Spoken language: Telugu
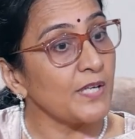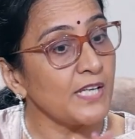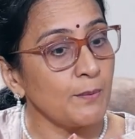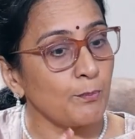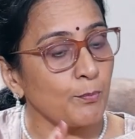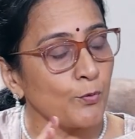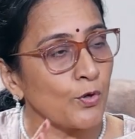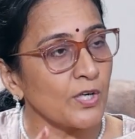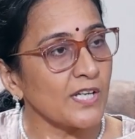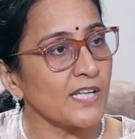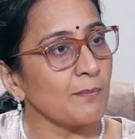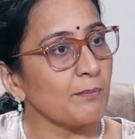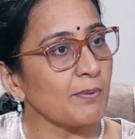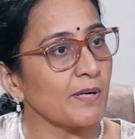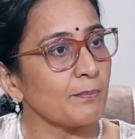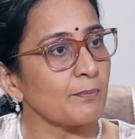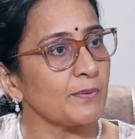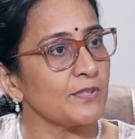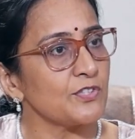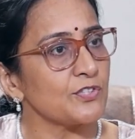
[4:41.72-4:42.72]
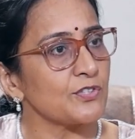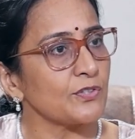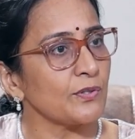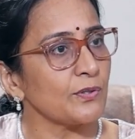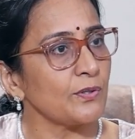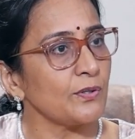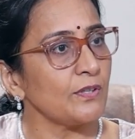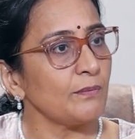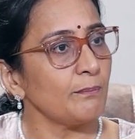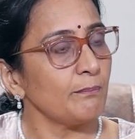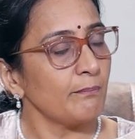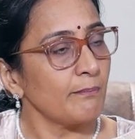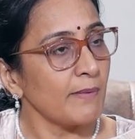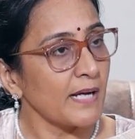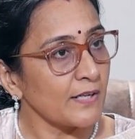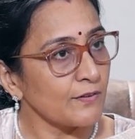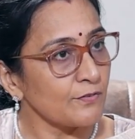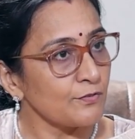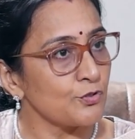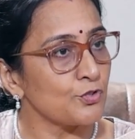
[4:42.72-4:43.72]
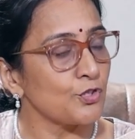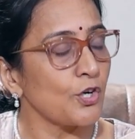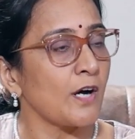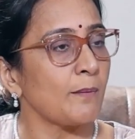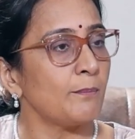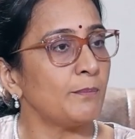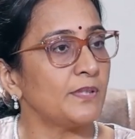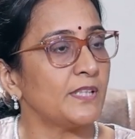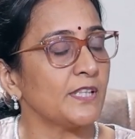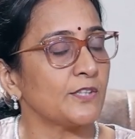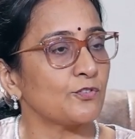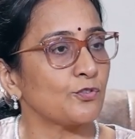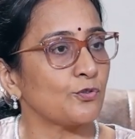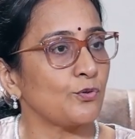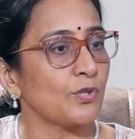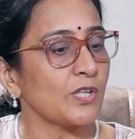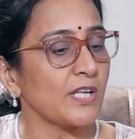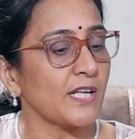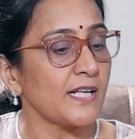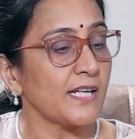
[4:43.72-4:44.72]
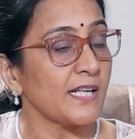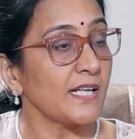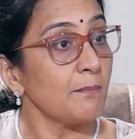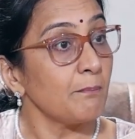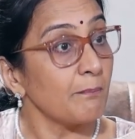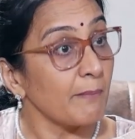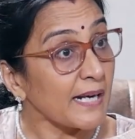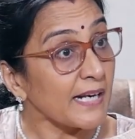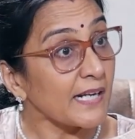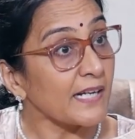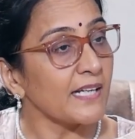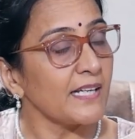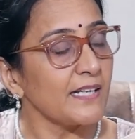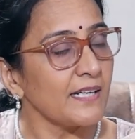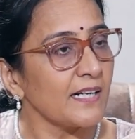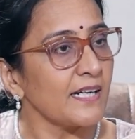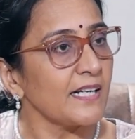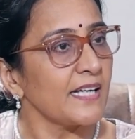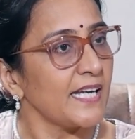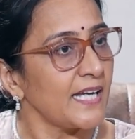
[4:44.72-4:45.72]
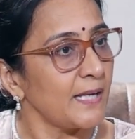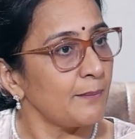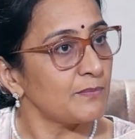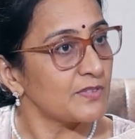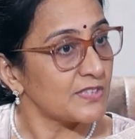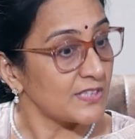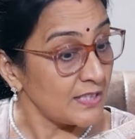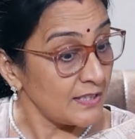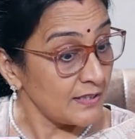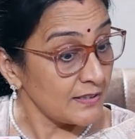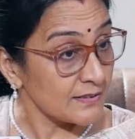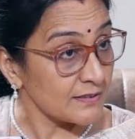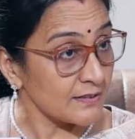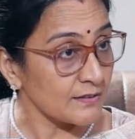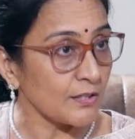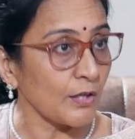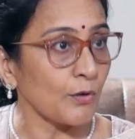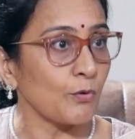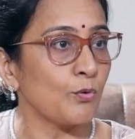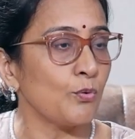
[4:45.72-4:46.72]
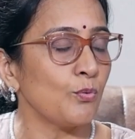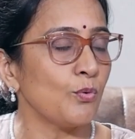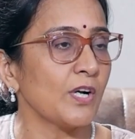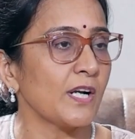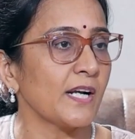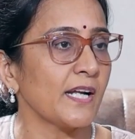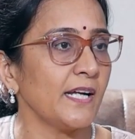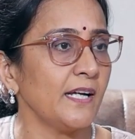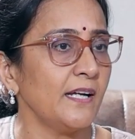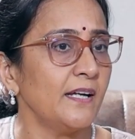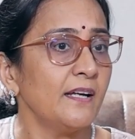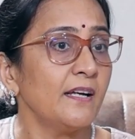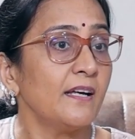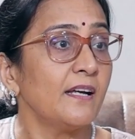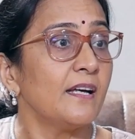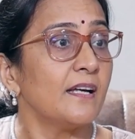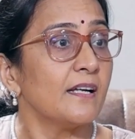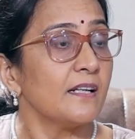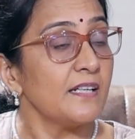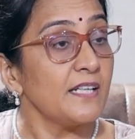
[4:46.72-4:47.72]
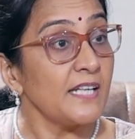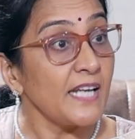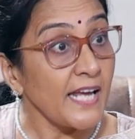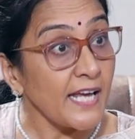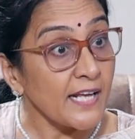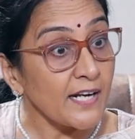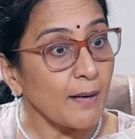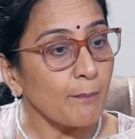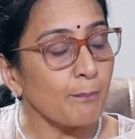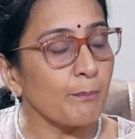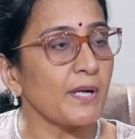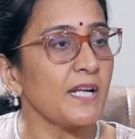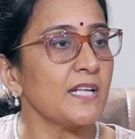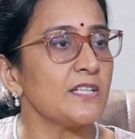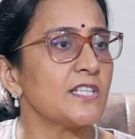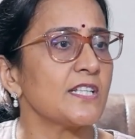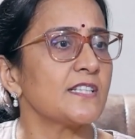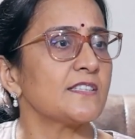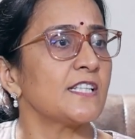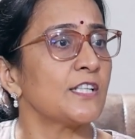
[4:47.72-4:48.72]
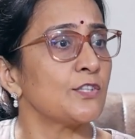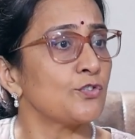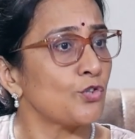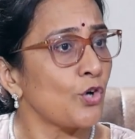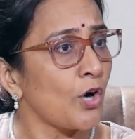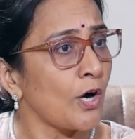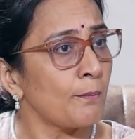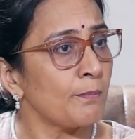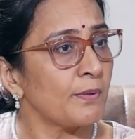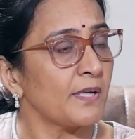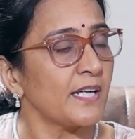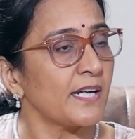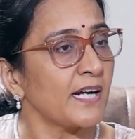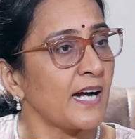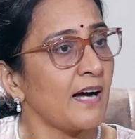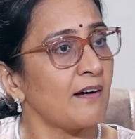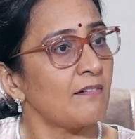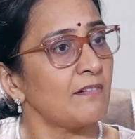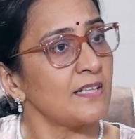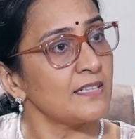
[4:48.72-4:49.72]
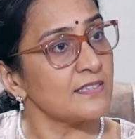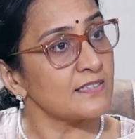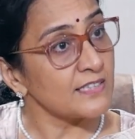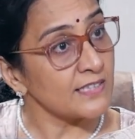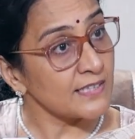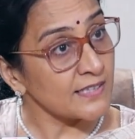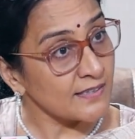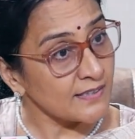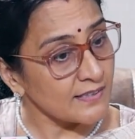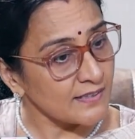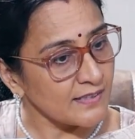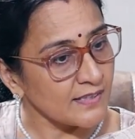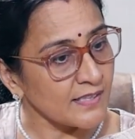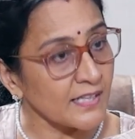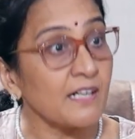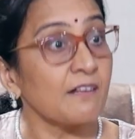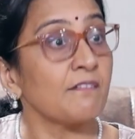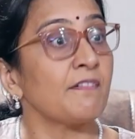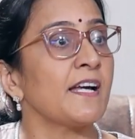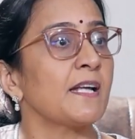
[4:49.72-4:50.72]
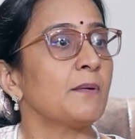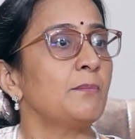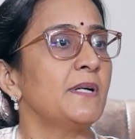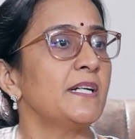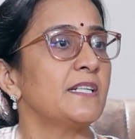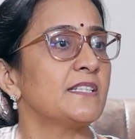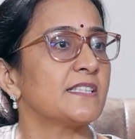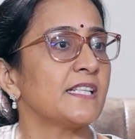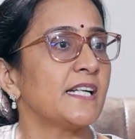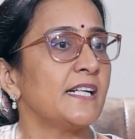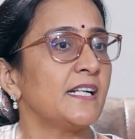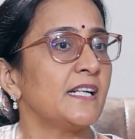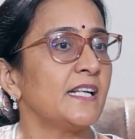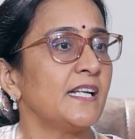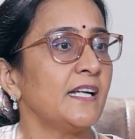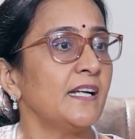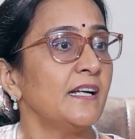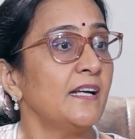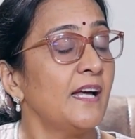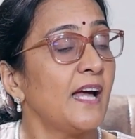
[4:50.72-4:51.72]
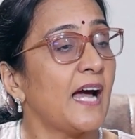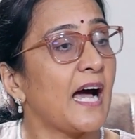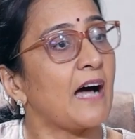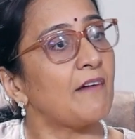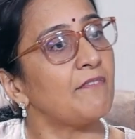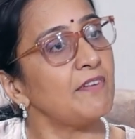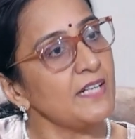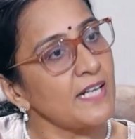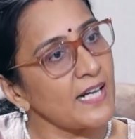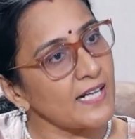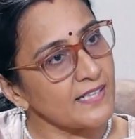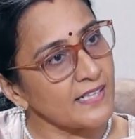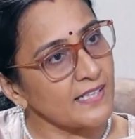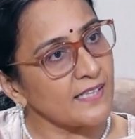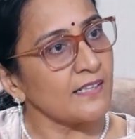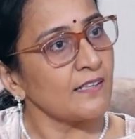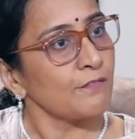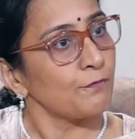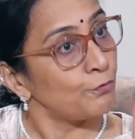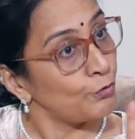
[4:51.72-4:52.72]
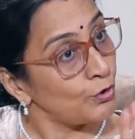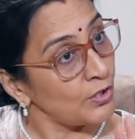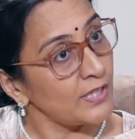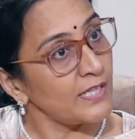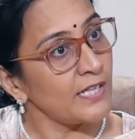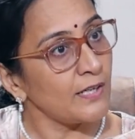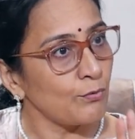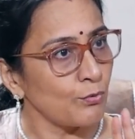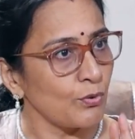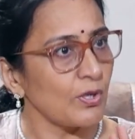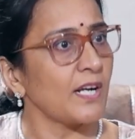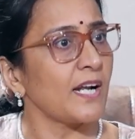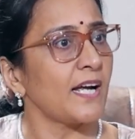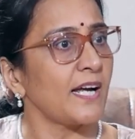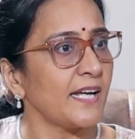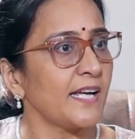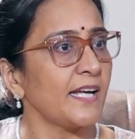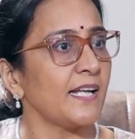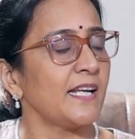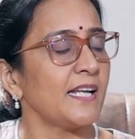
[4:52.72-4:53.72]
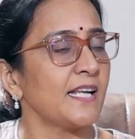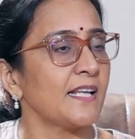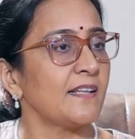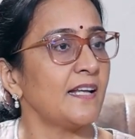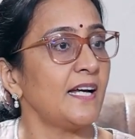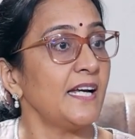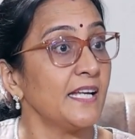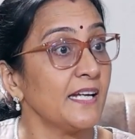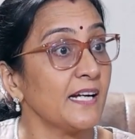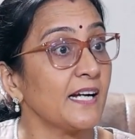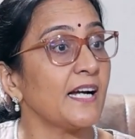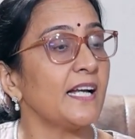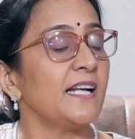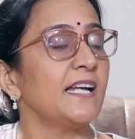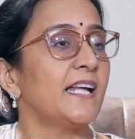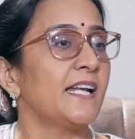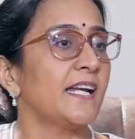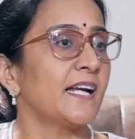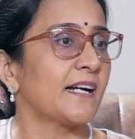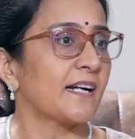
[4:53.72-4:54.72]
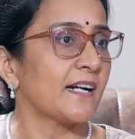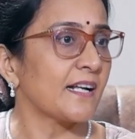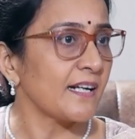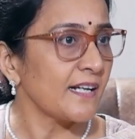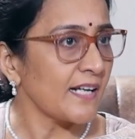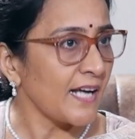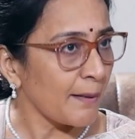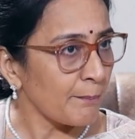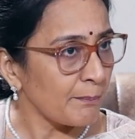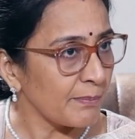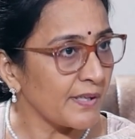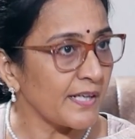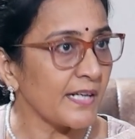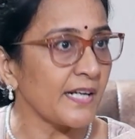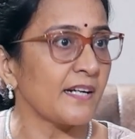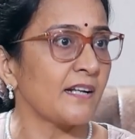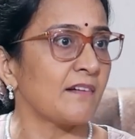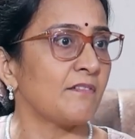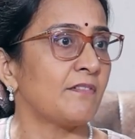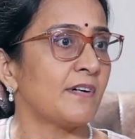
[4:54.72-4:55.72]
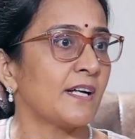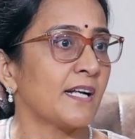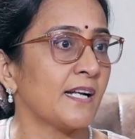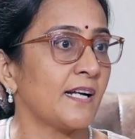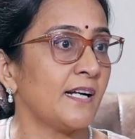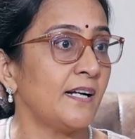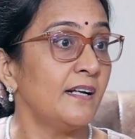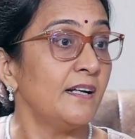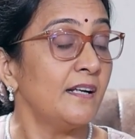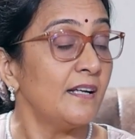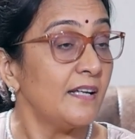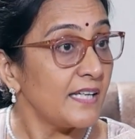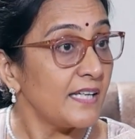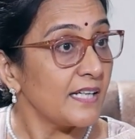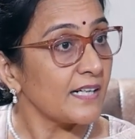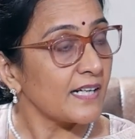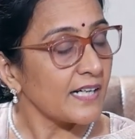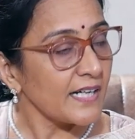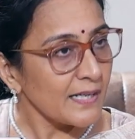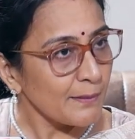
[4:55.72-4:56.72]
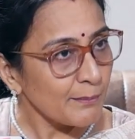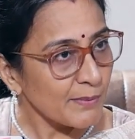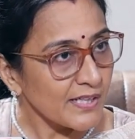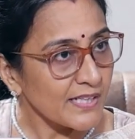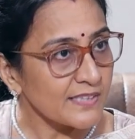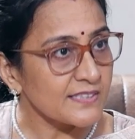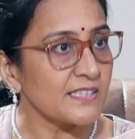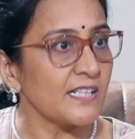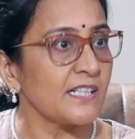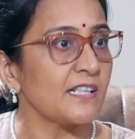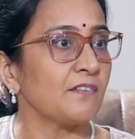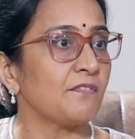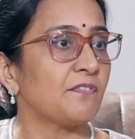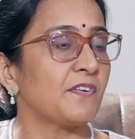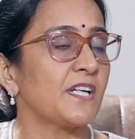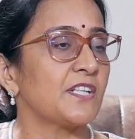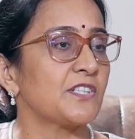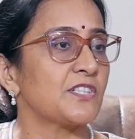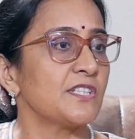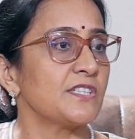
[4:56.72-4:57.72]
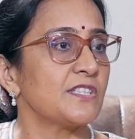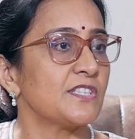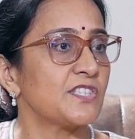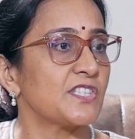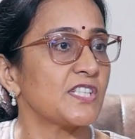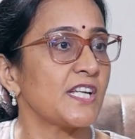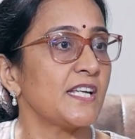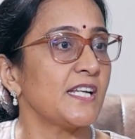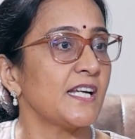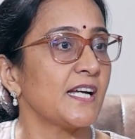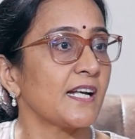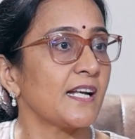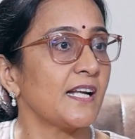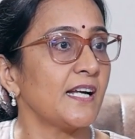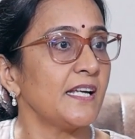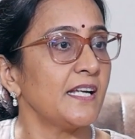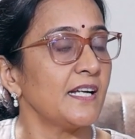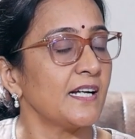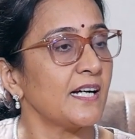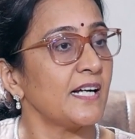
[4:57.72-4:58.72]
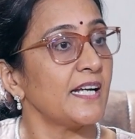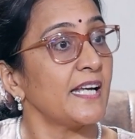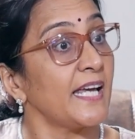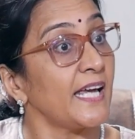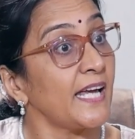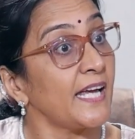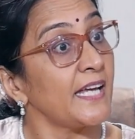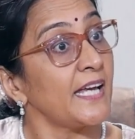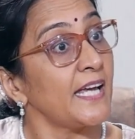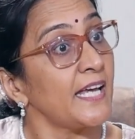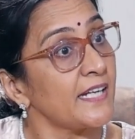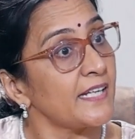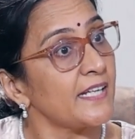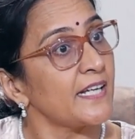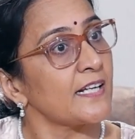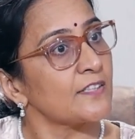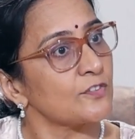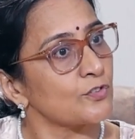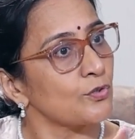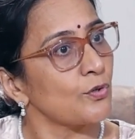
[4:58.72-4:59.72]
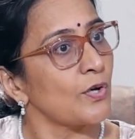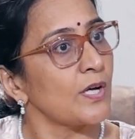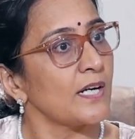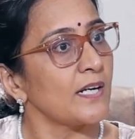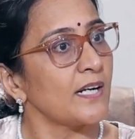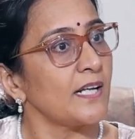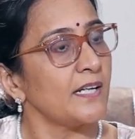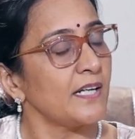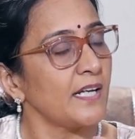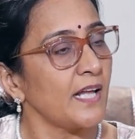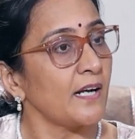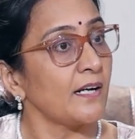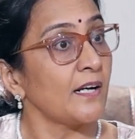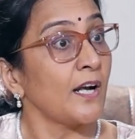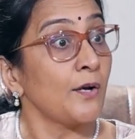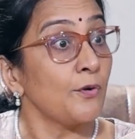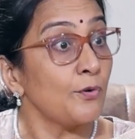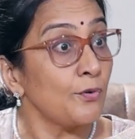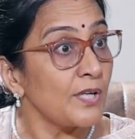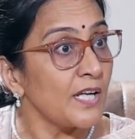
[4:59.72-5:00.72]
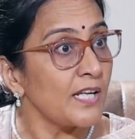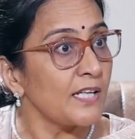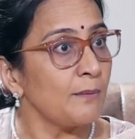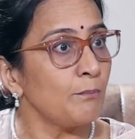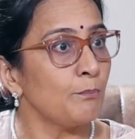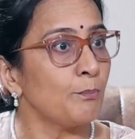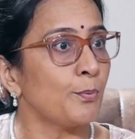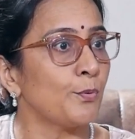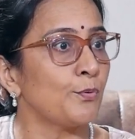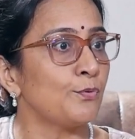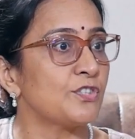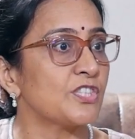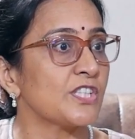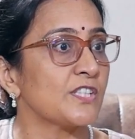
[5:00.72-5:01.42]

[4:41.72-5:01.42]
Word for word: ఈ పోటీ ప్రపంచంలో మనం జాబ్ తెచ్చుకోవటానికి మనకి ఇంకా ఏం స్కిల్స్ తక్కువ ఉన్నాయి నేను అప్లై చేసే జాబ్కి కావాల్సిన రిక్వైర్మెంట్స్ ఏంటి అవి నా దగ్గర ఫుల్గా ఉన్నాయా లేదా ఇంకా నేను ఎక్కడన్నా అప్గ్రేడ్ అవ్వాలా ఇంకా ఏమన్నా సర్టిఫికేషన్స్ చేయాలా ఇంకా ఏ ఏరియాస్లో అన్నా నన్ను నేను ఇంప్రూవ్